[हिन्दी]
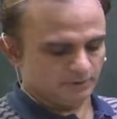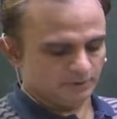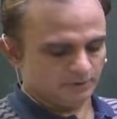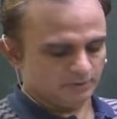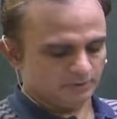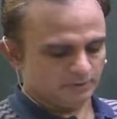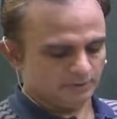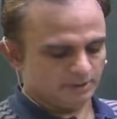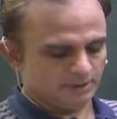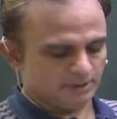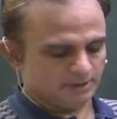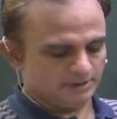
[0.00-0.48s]

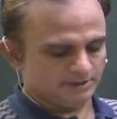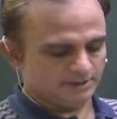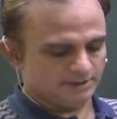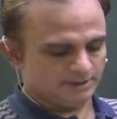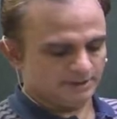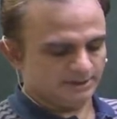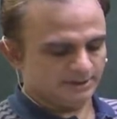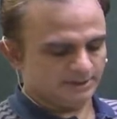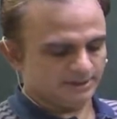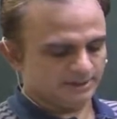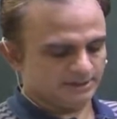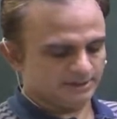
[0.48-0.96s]
तो आंसर
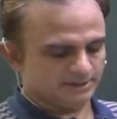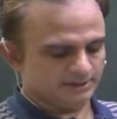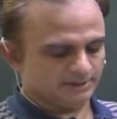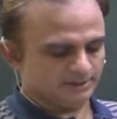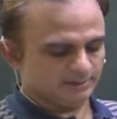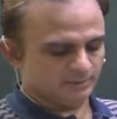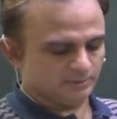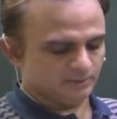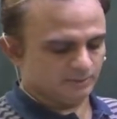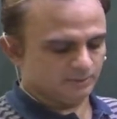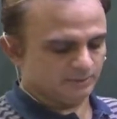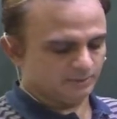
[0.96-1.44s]
देखने से
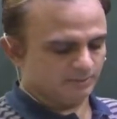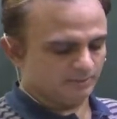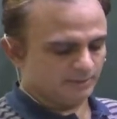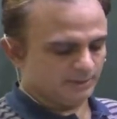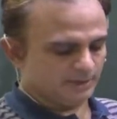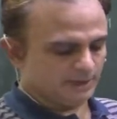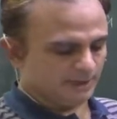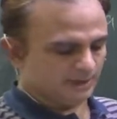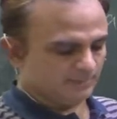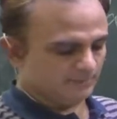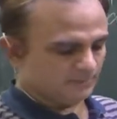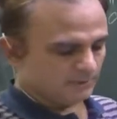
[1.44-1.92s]
मैं
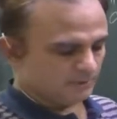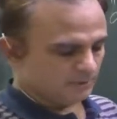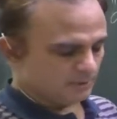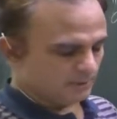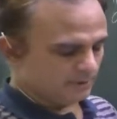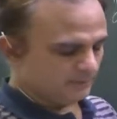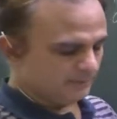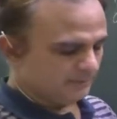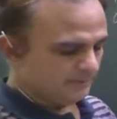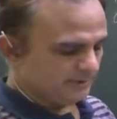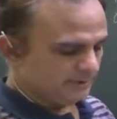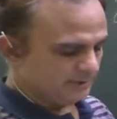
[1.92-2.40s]
आपको
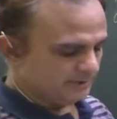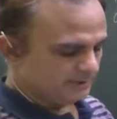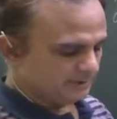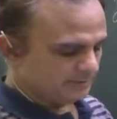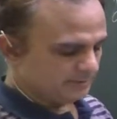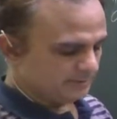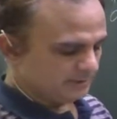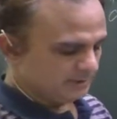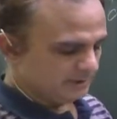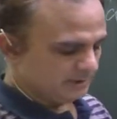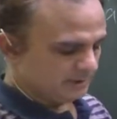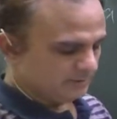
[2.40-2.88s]
कॉन्फिडेंस
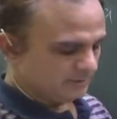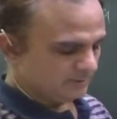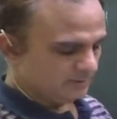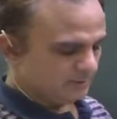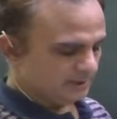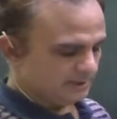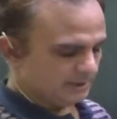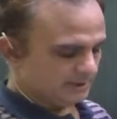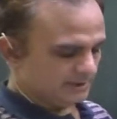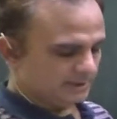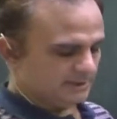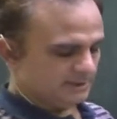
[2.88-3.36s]
में ले
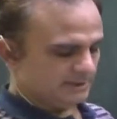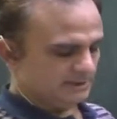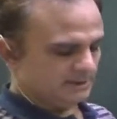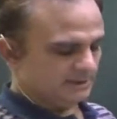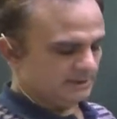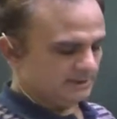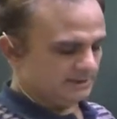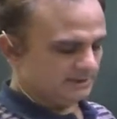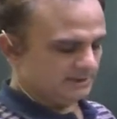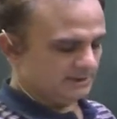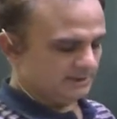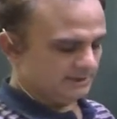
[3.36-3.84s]
लूँगा कि हाँ
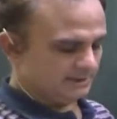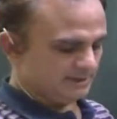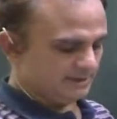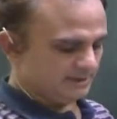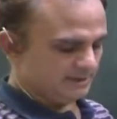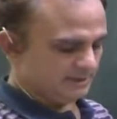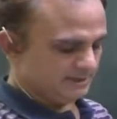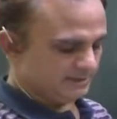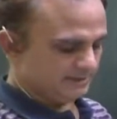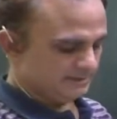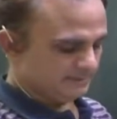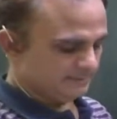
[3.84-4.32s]
ये ठीक
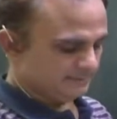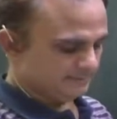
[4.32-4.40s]
है